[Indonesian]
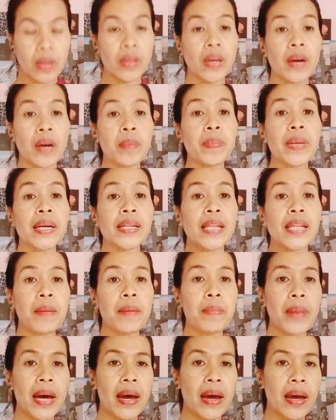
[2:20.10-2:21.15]
Yang
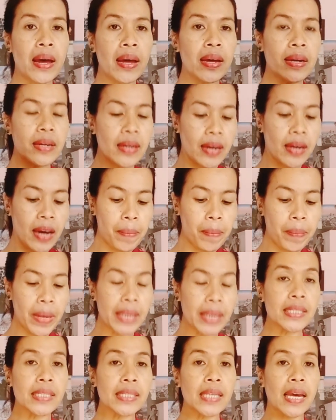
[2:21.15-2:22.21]
pertama,
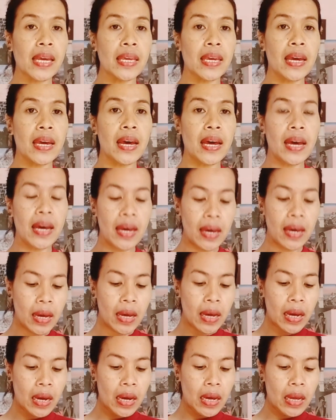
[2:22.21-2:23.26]
kapan saya
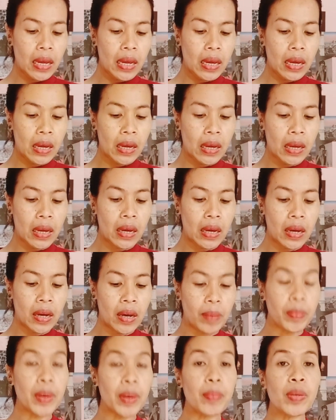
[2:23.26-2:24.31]

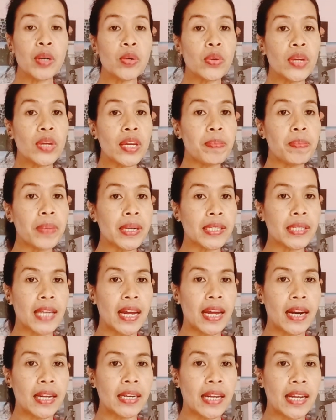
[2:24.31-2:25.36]
eh, memenuhi
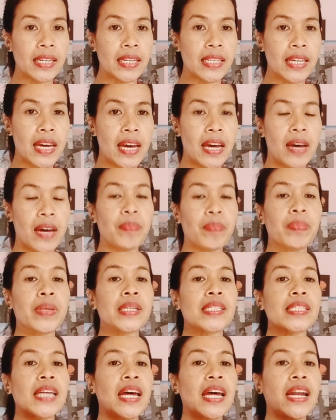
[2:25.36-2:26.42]
persyaratannya?
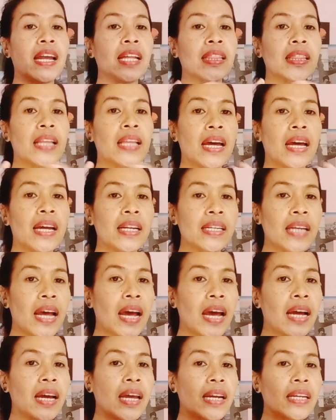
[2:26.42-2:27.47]
Persyaratan
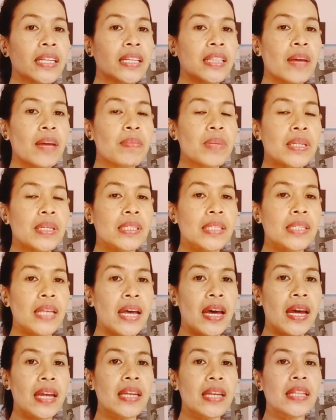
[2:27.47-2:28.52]
agar kita
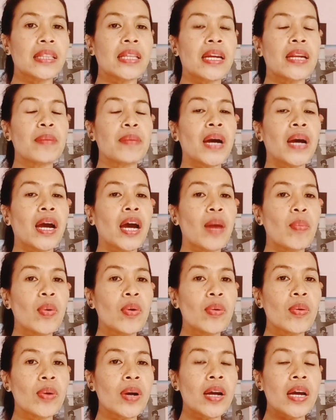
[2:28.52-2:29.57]
bisa diterima
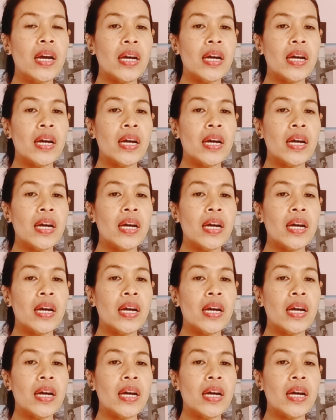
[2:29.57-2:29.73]
gabung